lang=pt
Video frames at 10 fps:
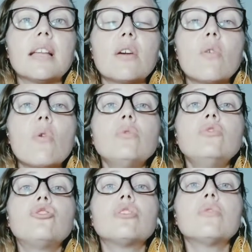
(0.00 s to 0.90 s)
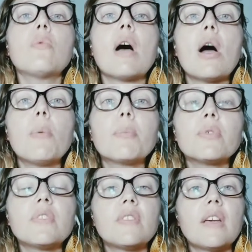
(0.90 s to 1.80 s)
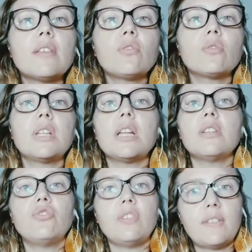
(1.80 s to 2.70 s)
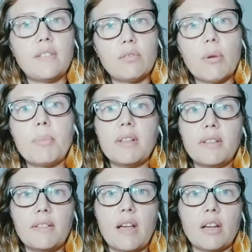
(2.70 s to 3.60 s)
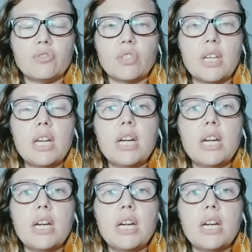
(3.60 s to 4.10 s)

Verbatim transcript: né, continuar o processo dele de ensino-aprendizagem.